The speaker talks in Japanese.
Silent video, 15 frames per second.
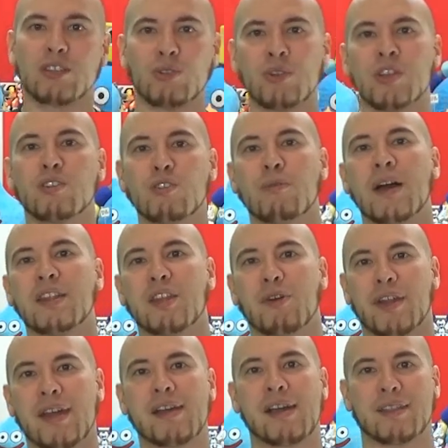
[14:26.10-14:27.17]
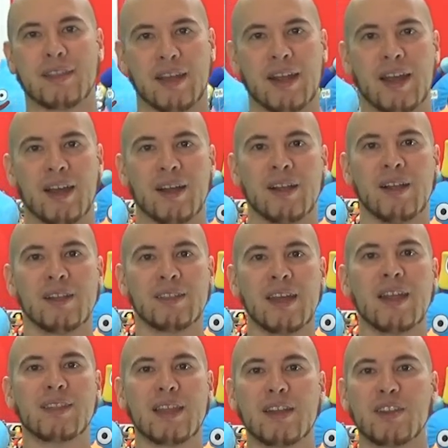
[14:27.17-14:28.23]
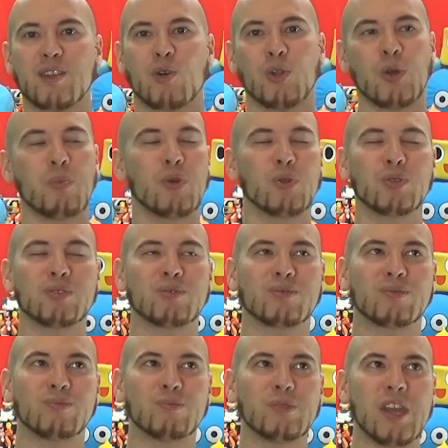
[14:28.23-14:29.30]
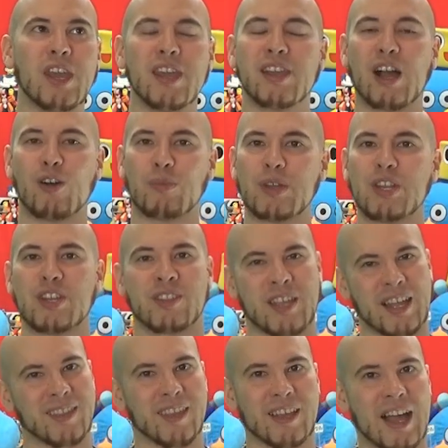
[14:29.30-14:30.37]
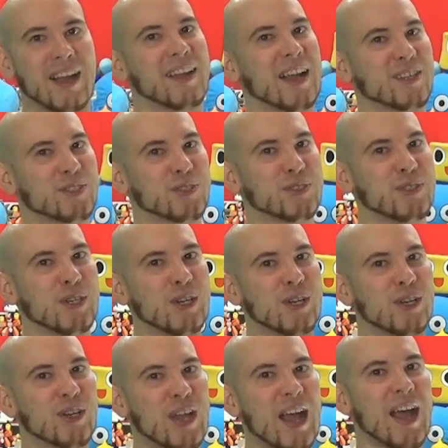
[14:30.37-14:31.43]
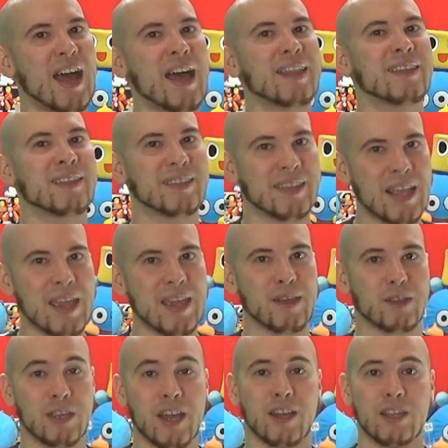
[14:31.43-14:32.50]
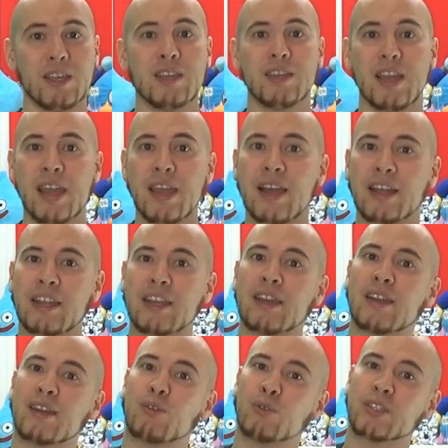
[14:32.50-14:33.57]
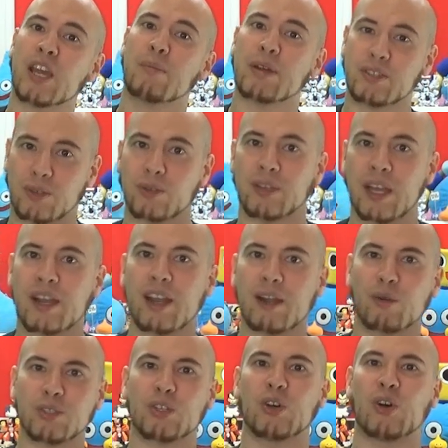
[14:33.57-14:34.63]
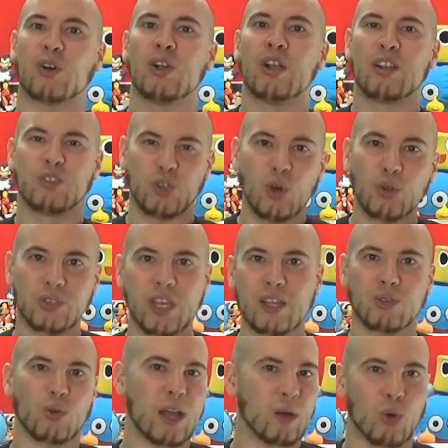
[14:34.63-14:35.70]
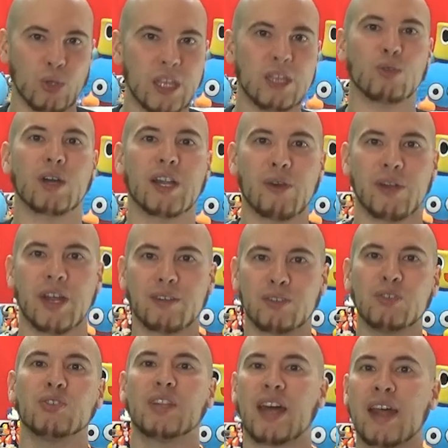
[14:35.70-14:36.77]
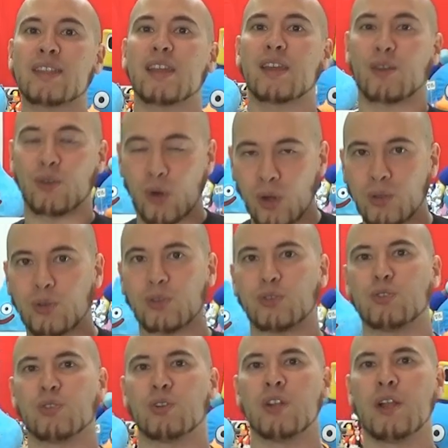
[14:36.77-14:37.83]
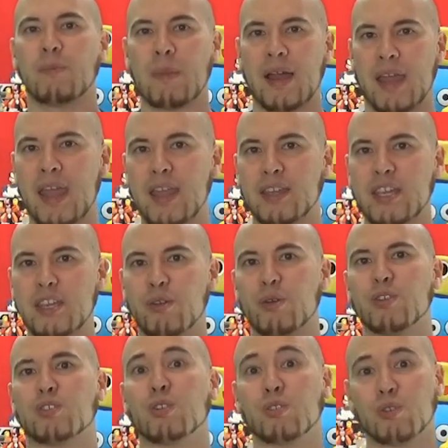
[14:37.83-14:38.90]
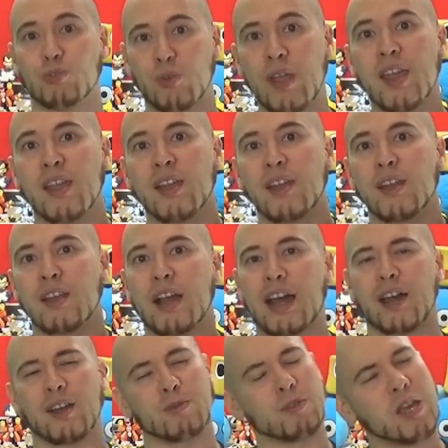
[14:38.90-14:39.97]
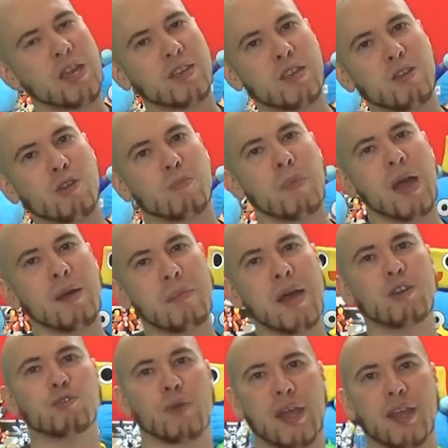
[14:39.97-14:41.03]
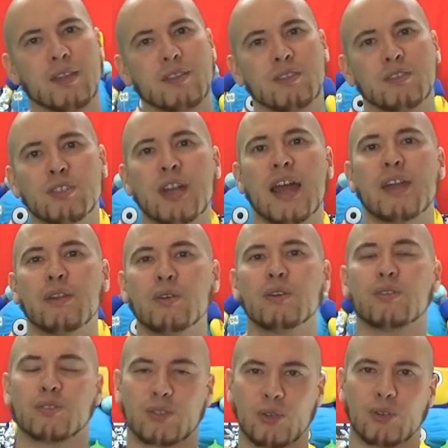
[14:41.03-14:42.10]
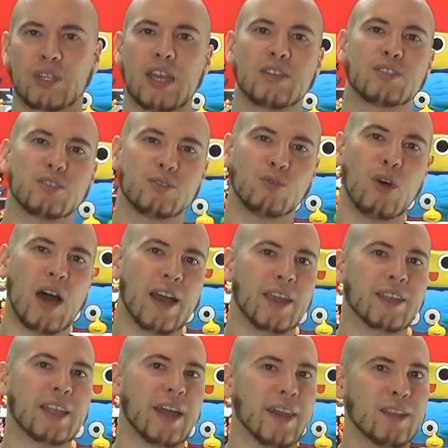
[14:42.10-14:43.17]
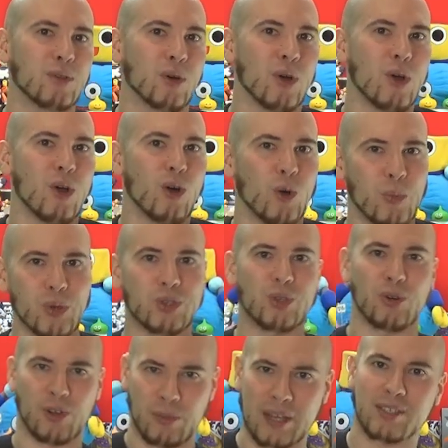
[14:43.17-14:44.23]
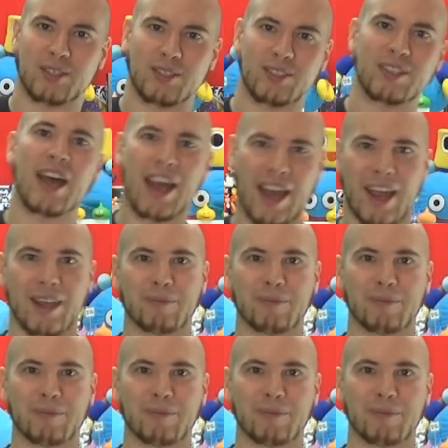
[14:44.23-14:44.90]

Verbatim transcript: ニックファンではなかったらただ単に子供の映画を見に行ったって感覚があっていやいい映画でございますよだからこそ4点とか5点とかではなく7.5という、まあ、平均よりちょっと上あ平均よりまあまあ上ぐらいのその点数を上げたいなと思っておりますはい